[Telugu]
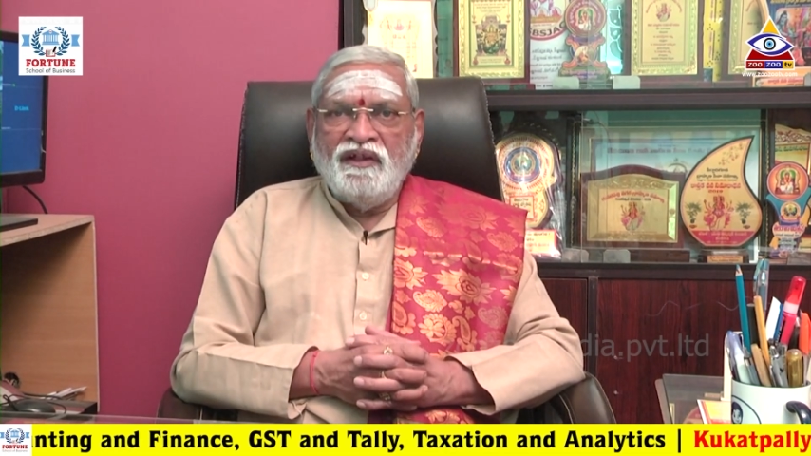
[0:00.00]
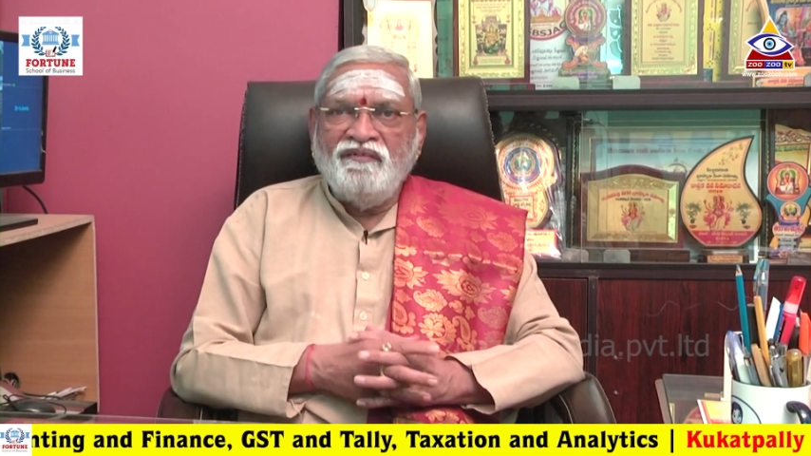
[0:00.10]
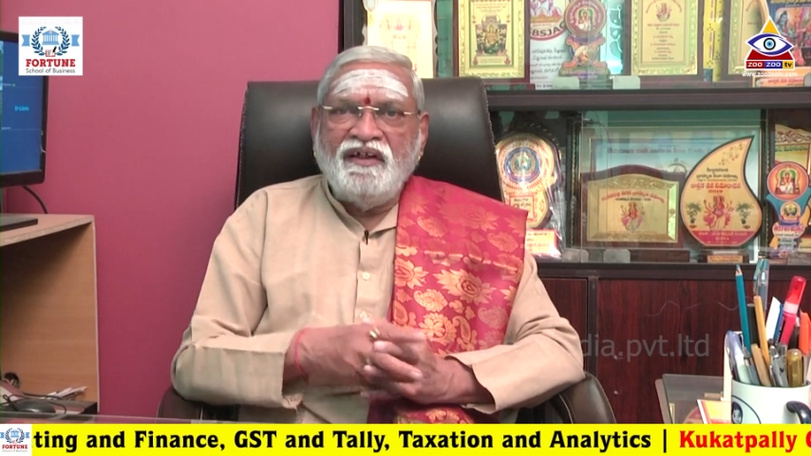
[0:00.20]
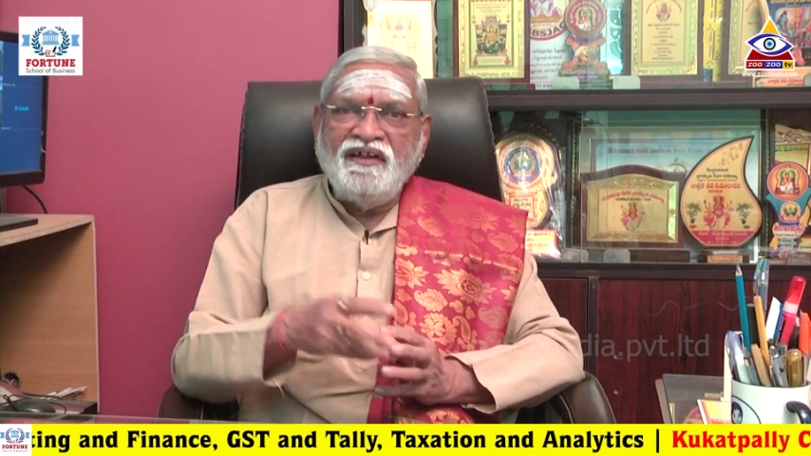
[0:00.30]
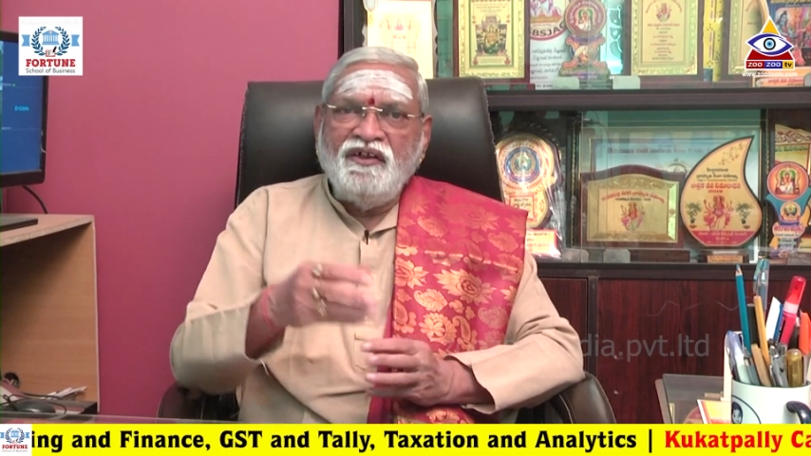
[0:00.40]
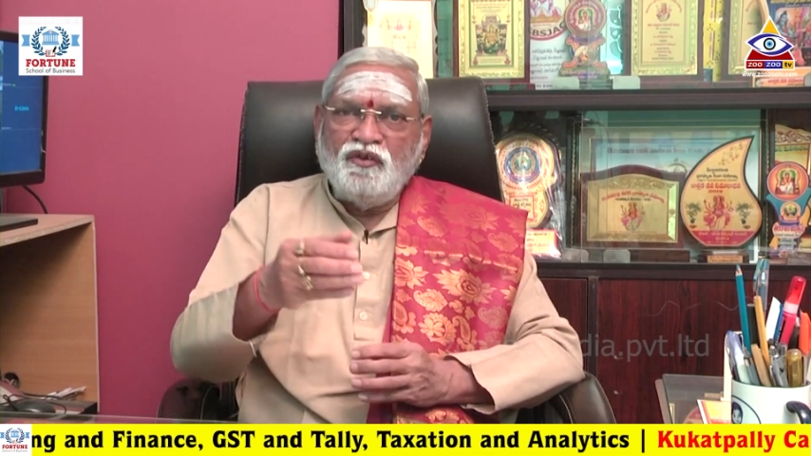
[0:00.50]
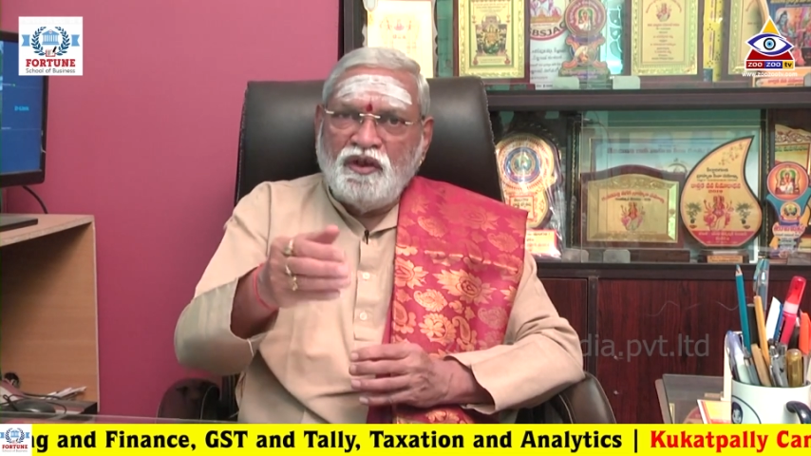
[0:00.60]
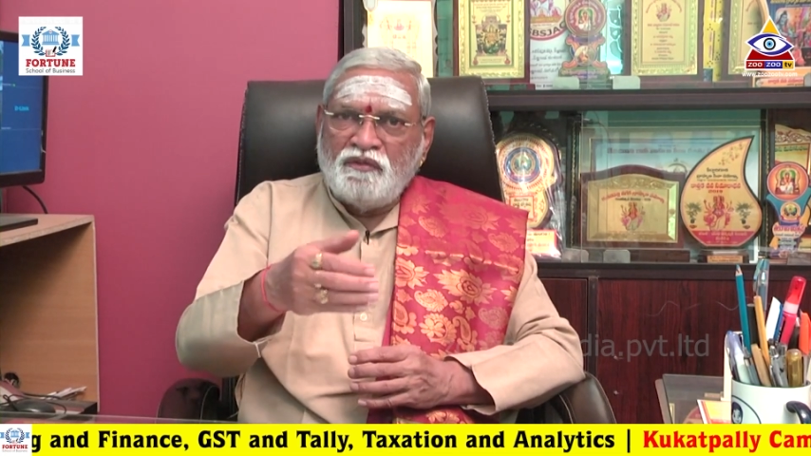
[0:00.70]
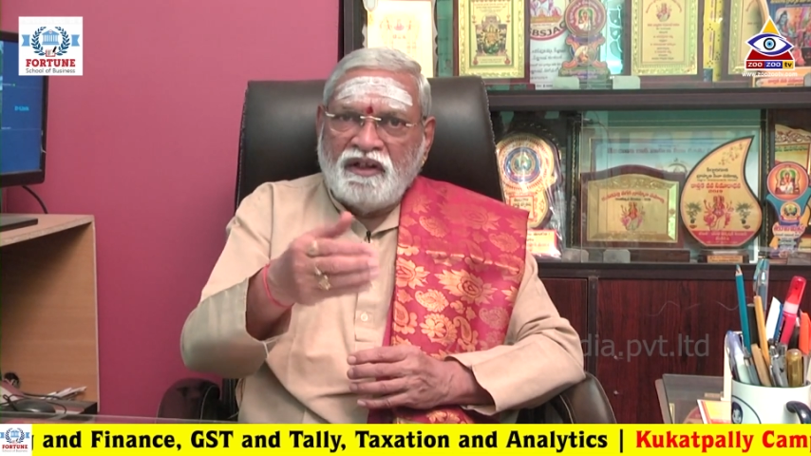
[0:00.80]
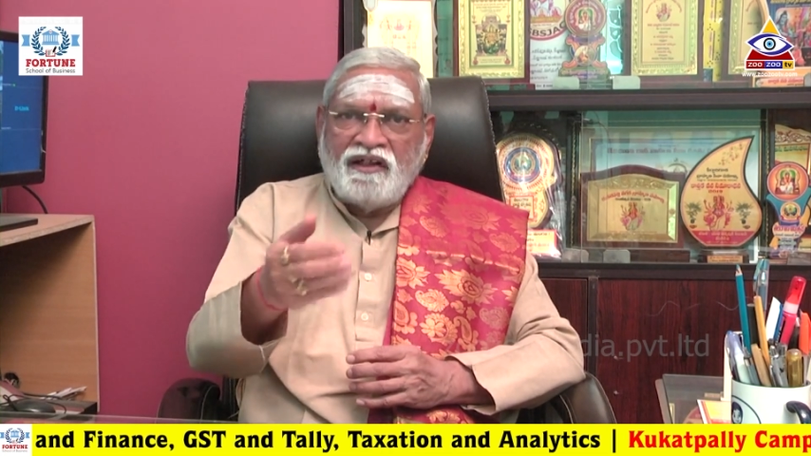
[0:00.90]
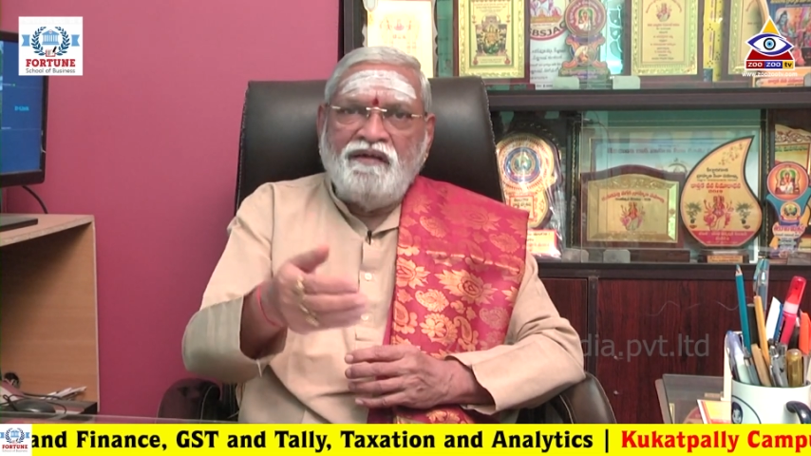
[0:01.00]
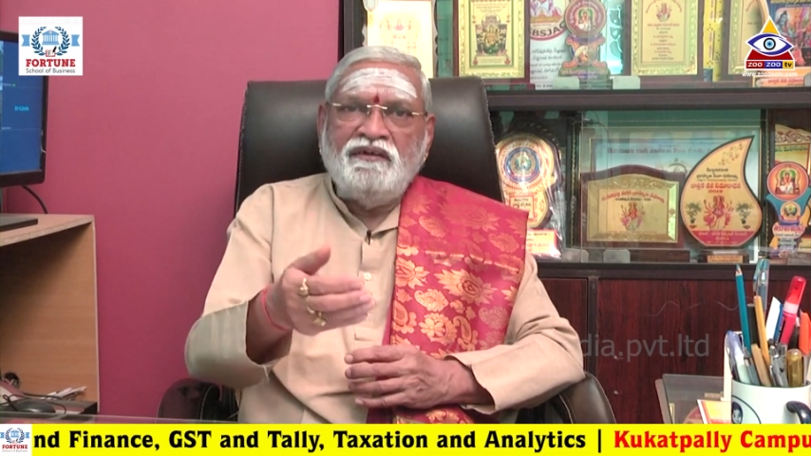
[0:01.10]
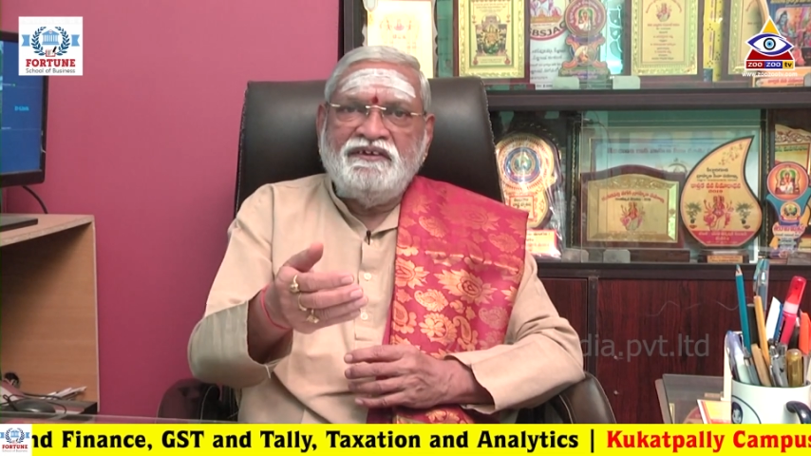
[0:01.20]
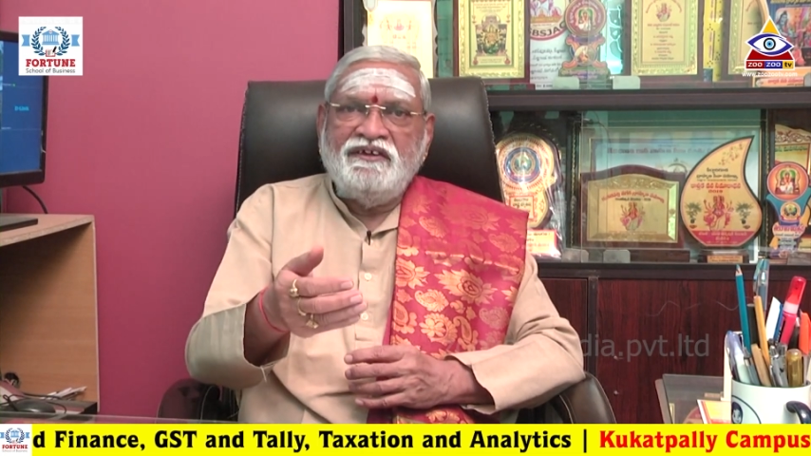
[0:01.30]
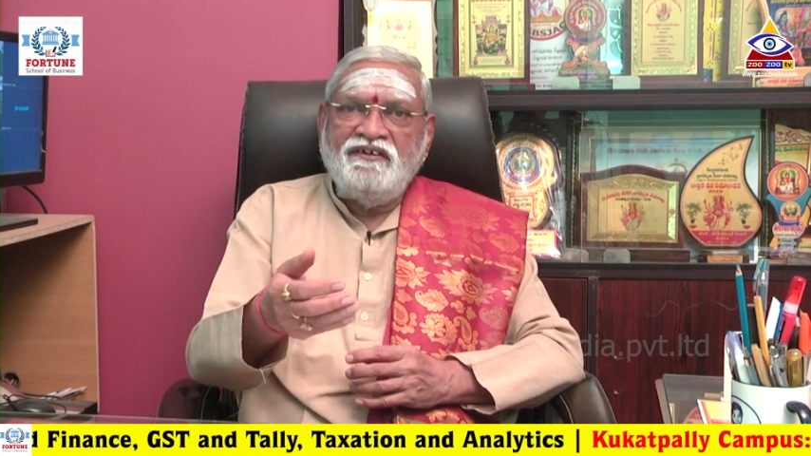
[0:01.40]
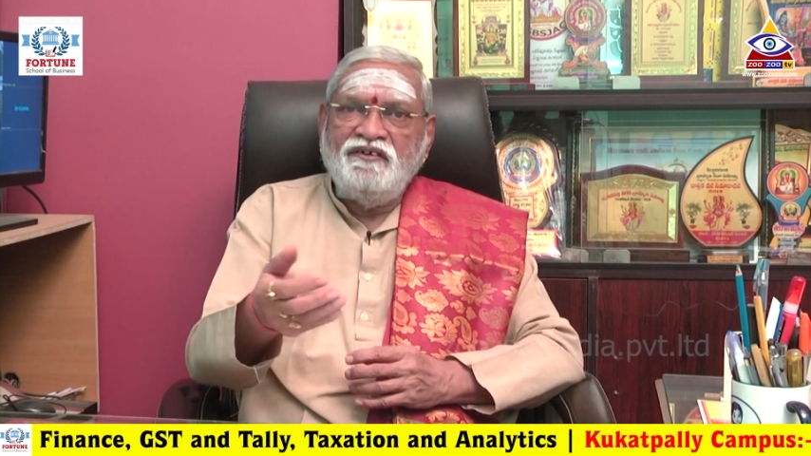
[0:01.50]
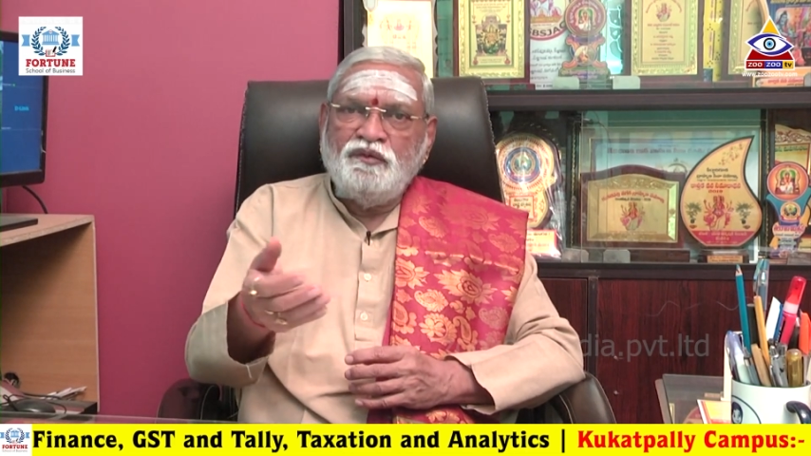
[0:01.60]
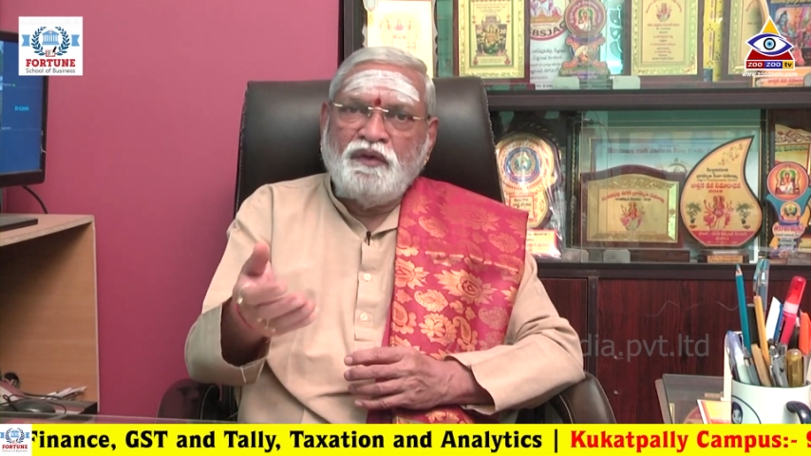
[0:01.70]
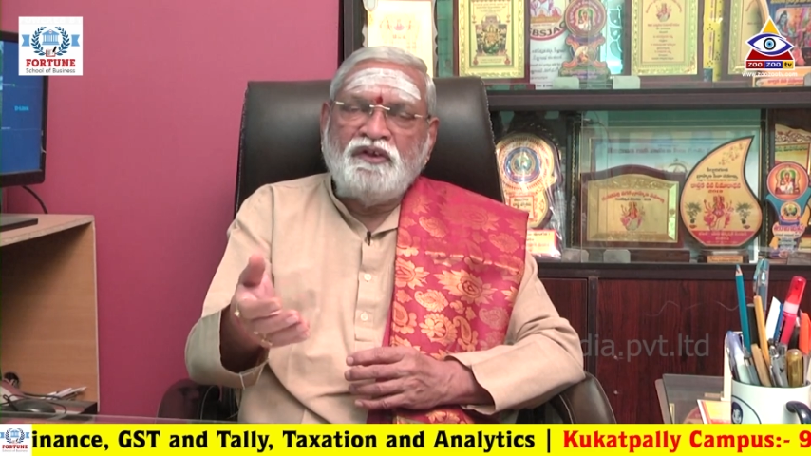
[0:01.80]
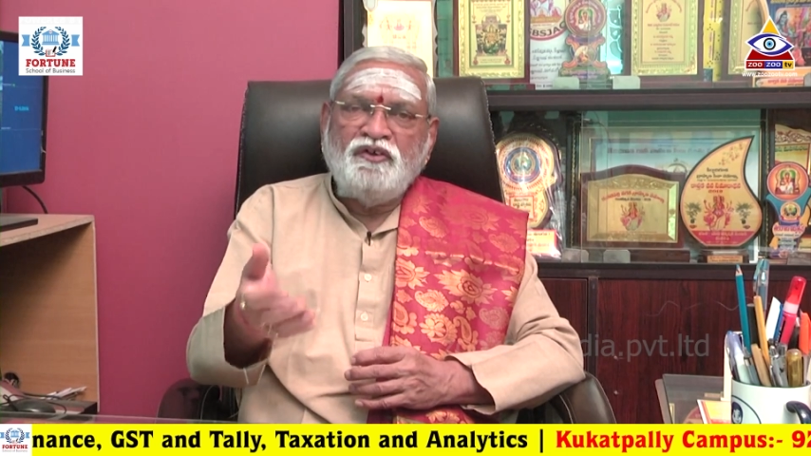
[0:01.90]
ఇవన్నీ కూడా మనకు
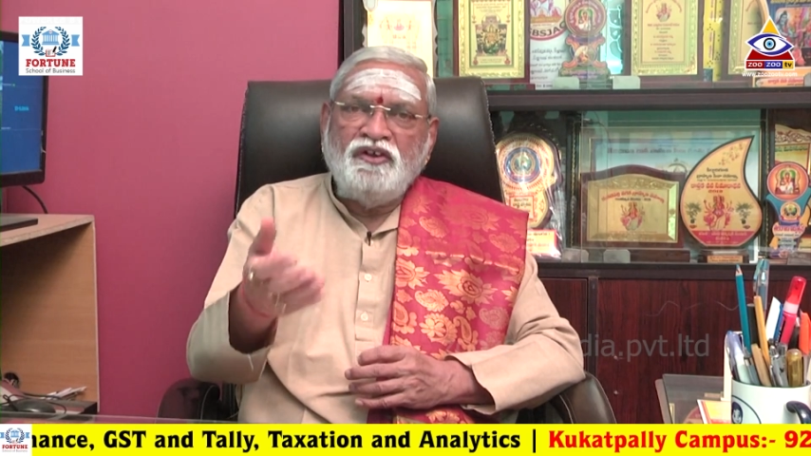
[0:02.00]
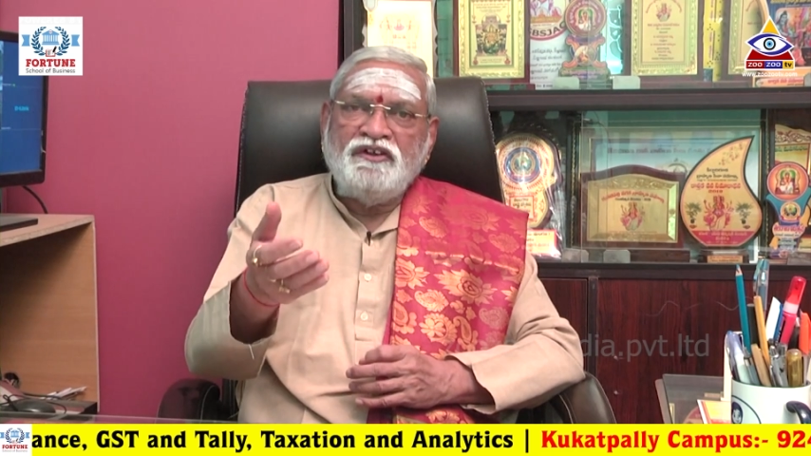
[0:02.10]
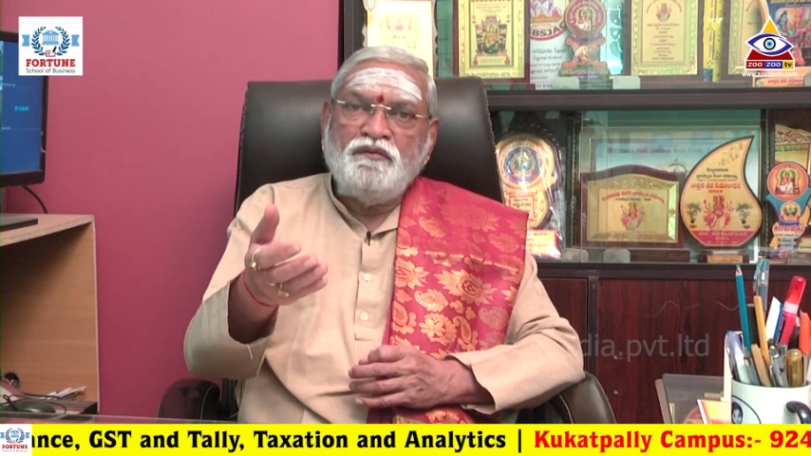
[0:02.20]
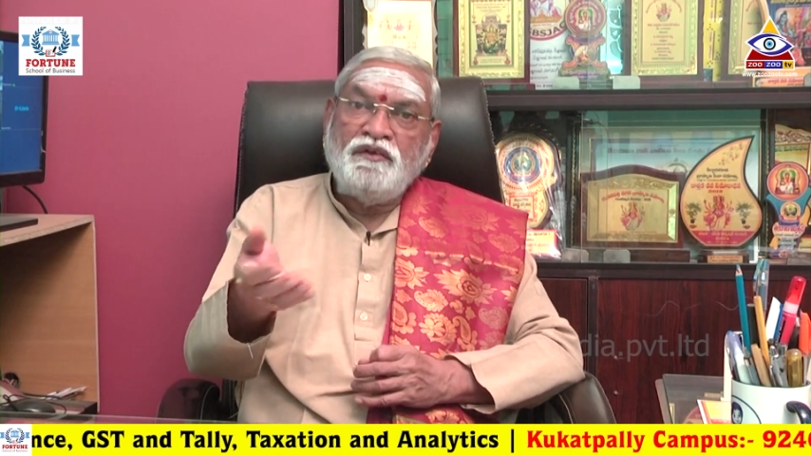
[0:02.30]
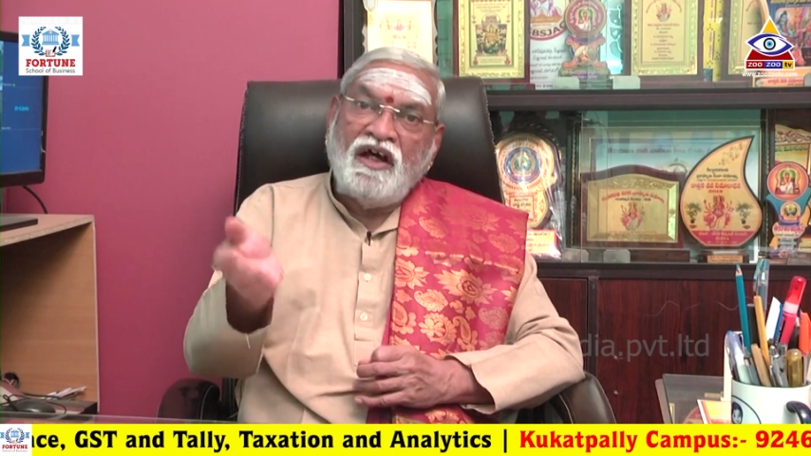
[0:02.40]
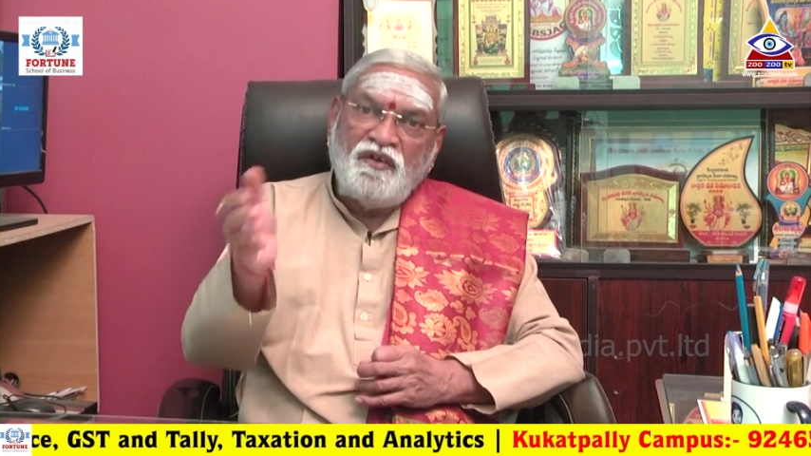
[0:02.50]
కావాల్సినటువంటి ప్రకృతిలో సంపద